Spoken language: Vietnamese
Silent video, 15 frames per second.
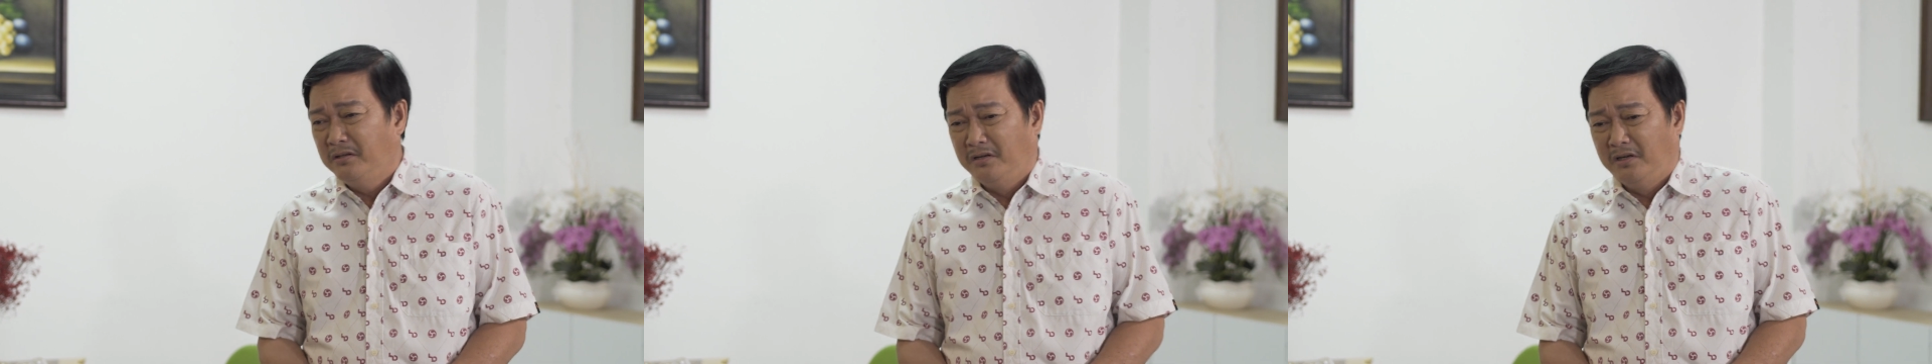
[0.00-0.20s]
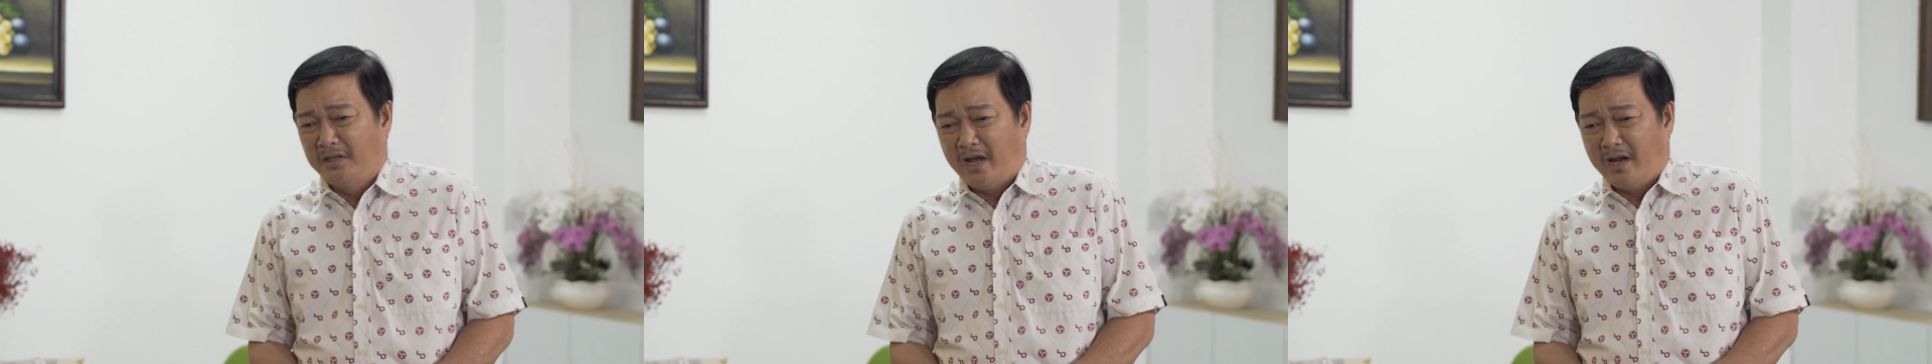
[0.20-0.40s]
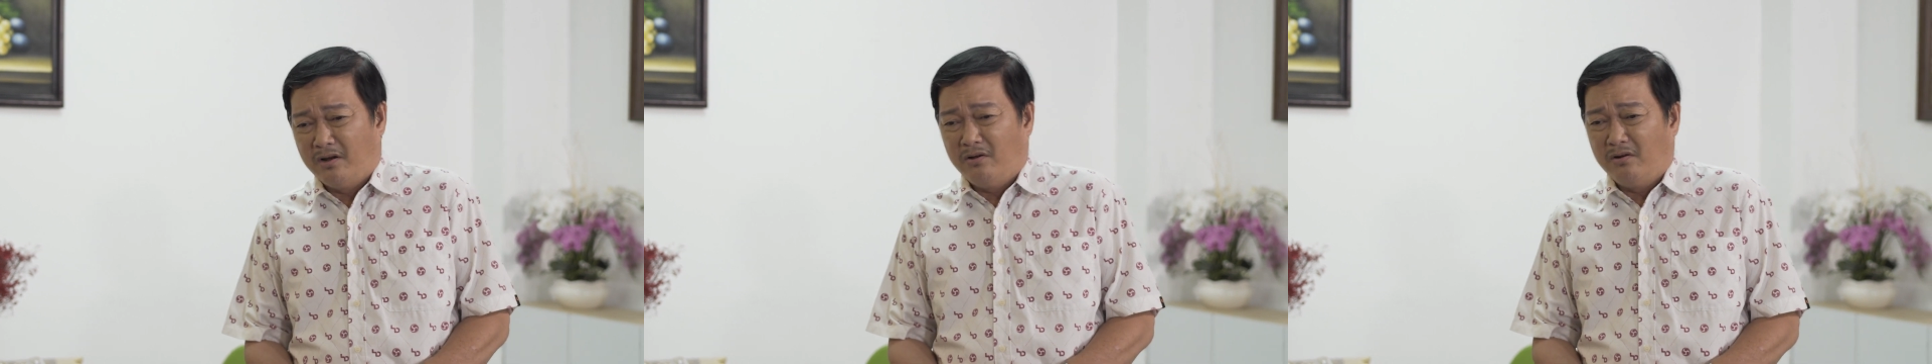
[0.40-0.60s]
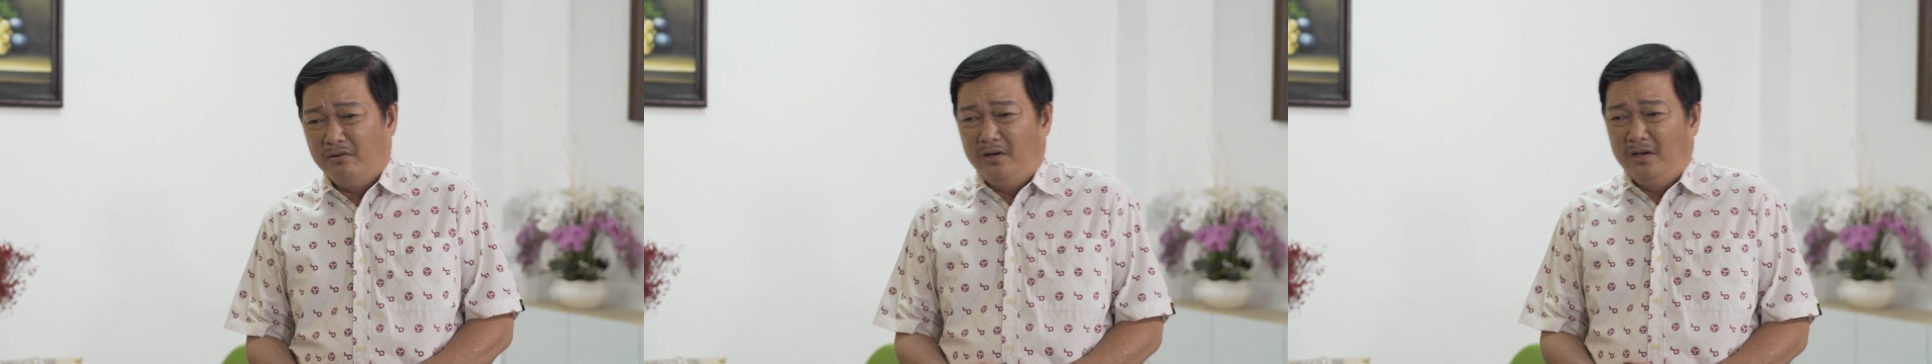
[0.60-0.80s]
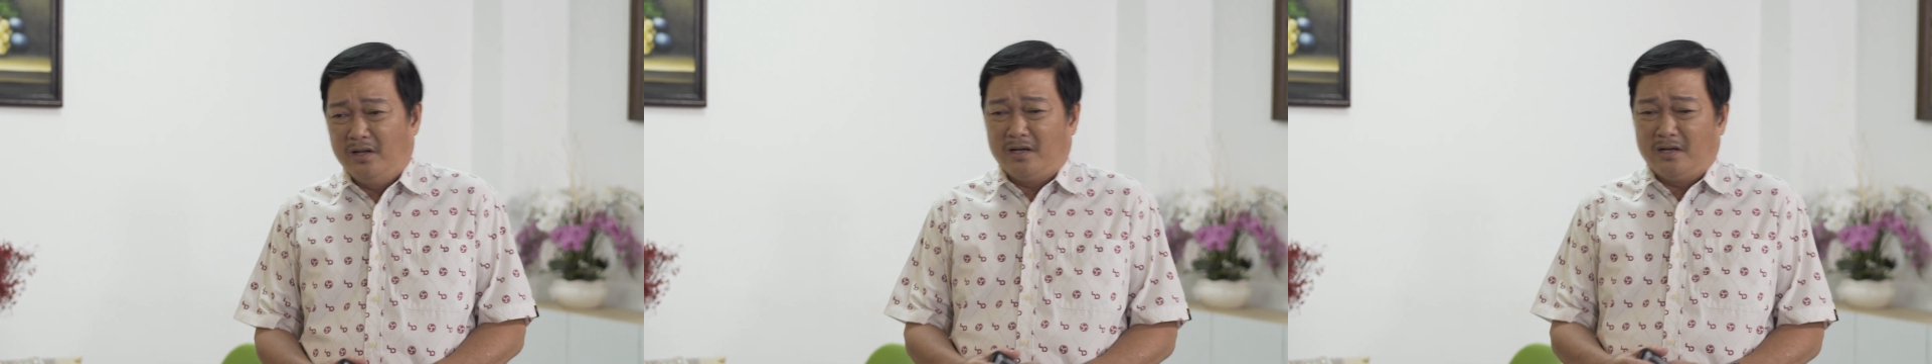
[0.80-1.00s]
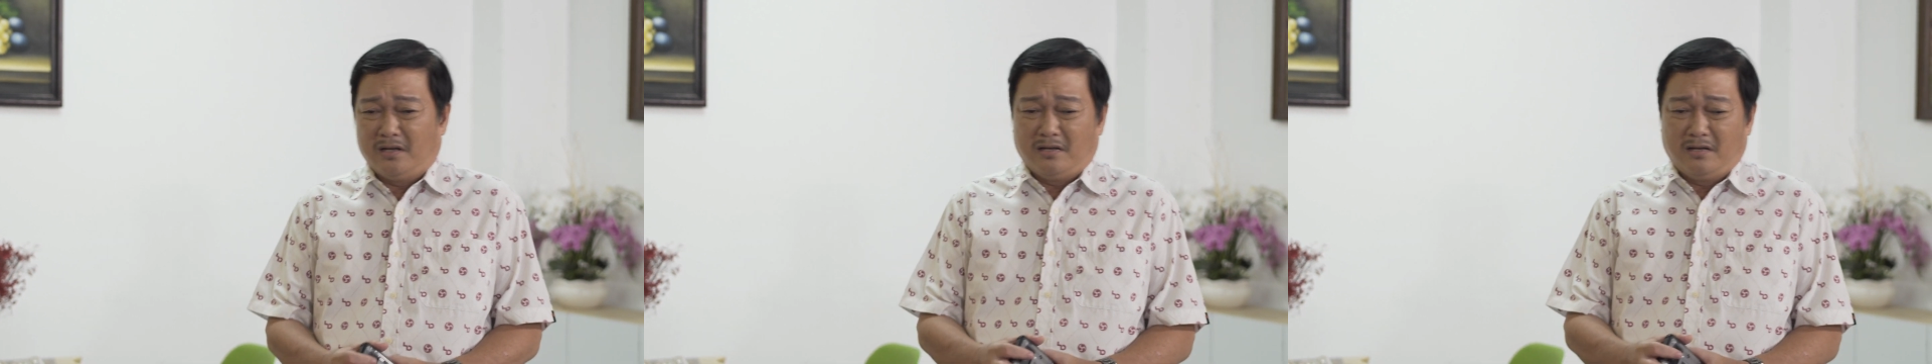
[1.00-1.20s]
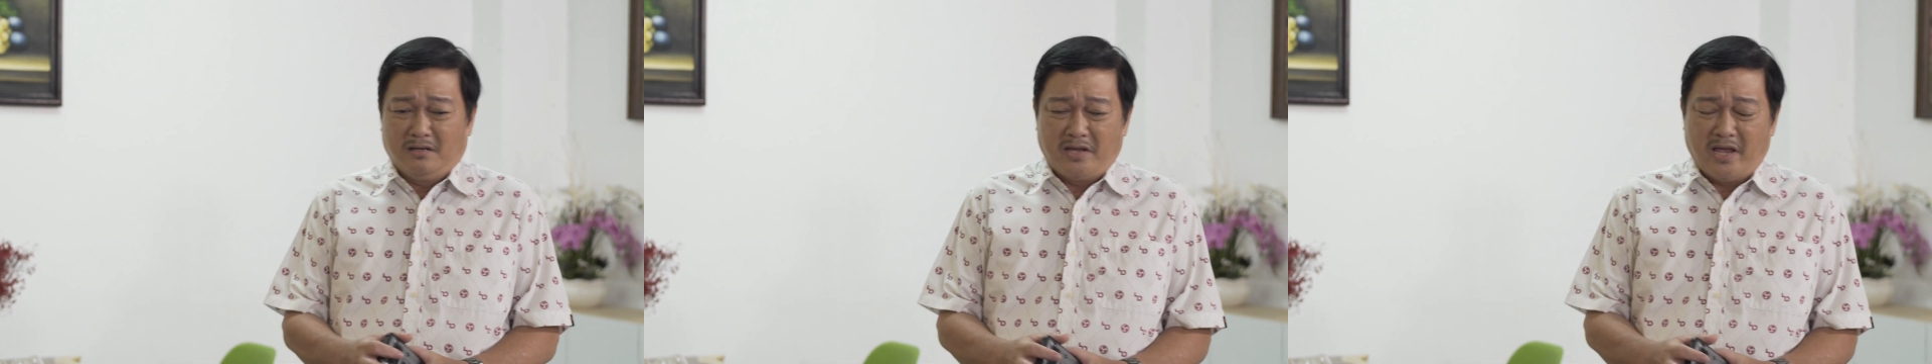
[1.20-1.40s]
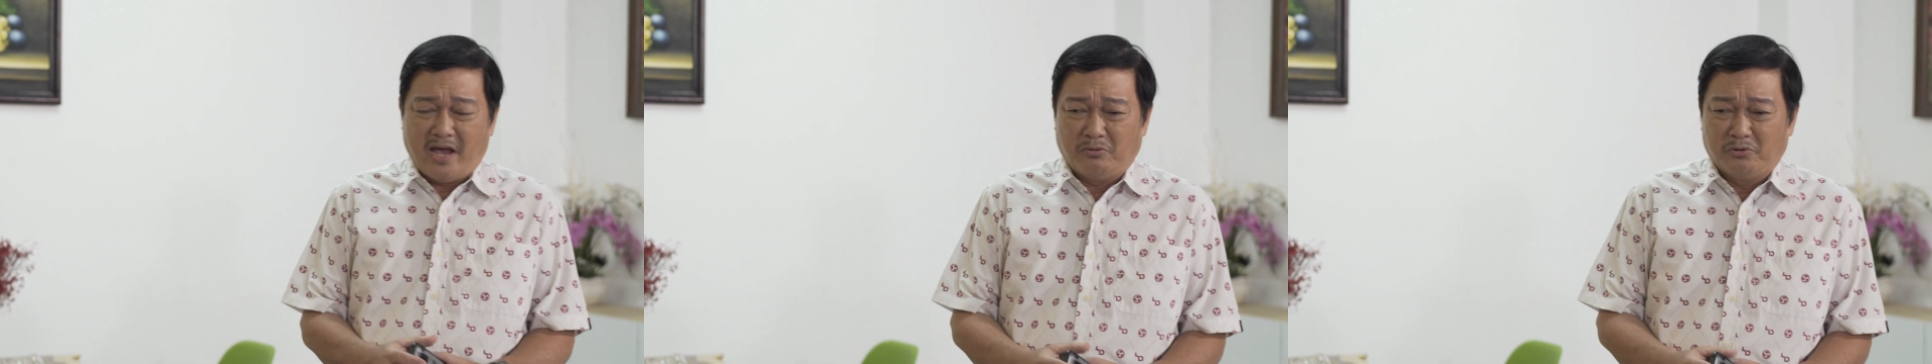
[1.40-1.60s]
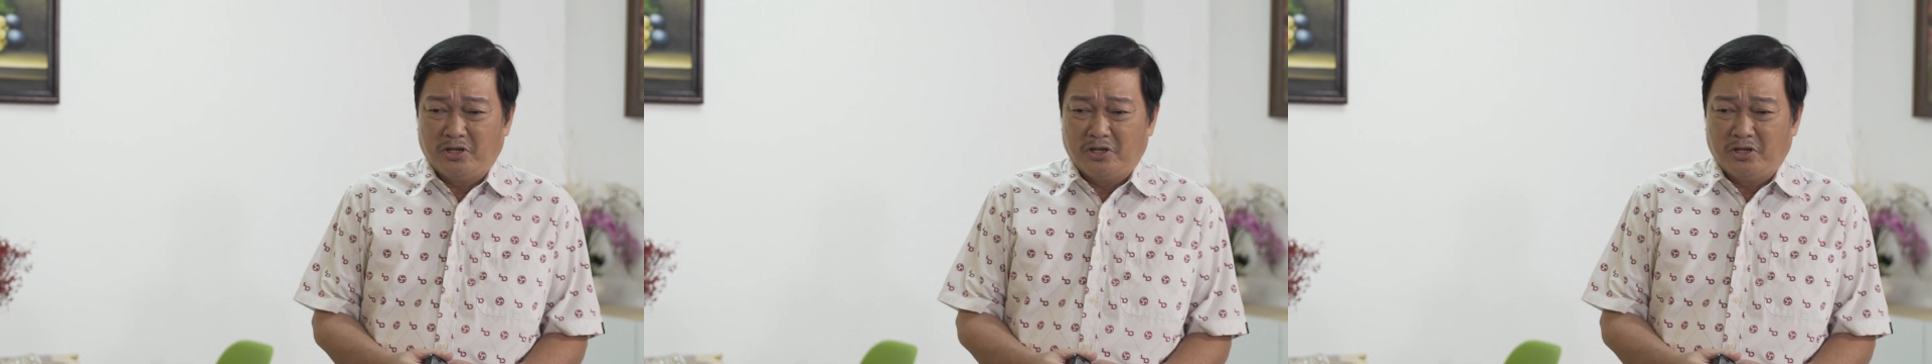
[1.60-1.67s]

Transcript: người ta nói là giàu